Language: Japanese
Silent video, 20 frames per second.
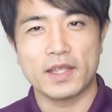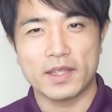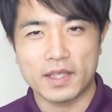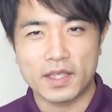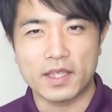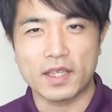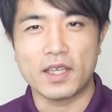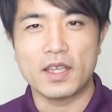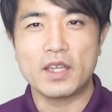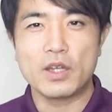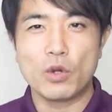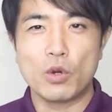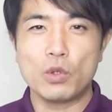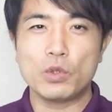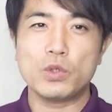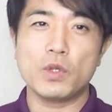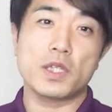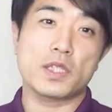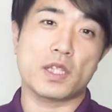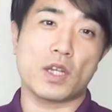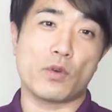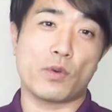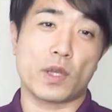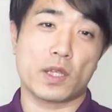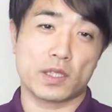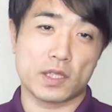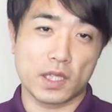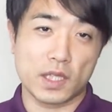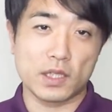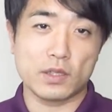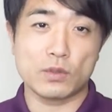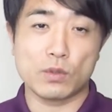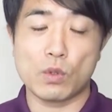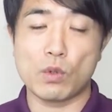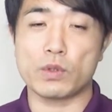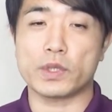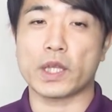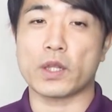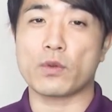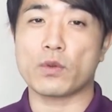で、本当はですね、ファスティング
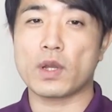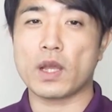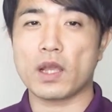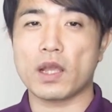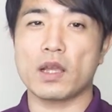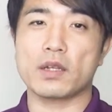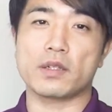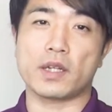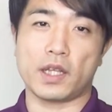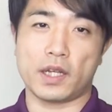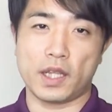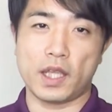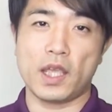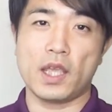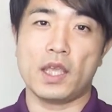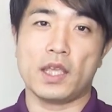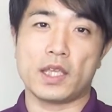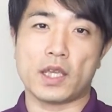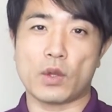をなのかかんぐらいね、